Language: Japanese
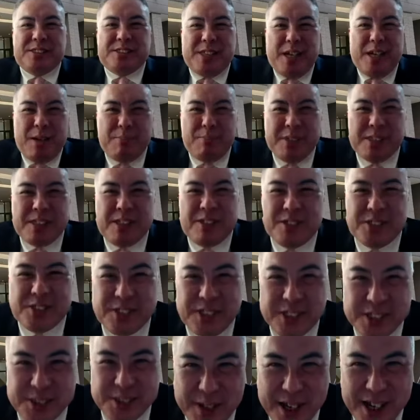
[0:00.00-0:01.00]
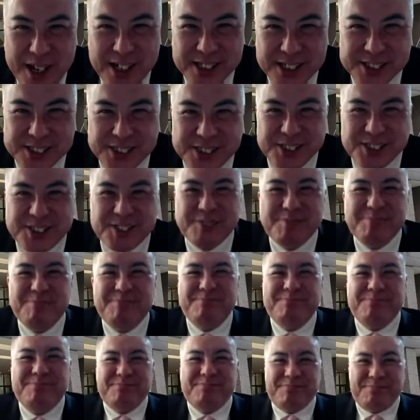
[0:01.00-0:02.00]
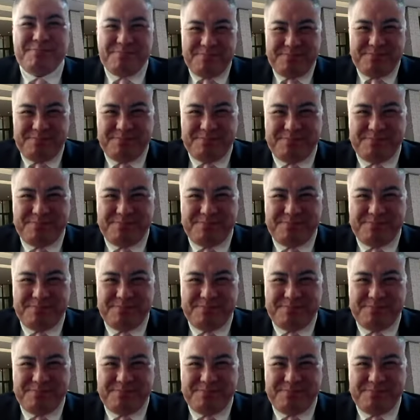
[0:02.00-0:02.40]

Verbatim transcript: いました。またよろしくお願いします。お願いします。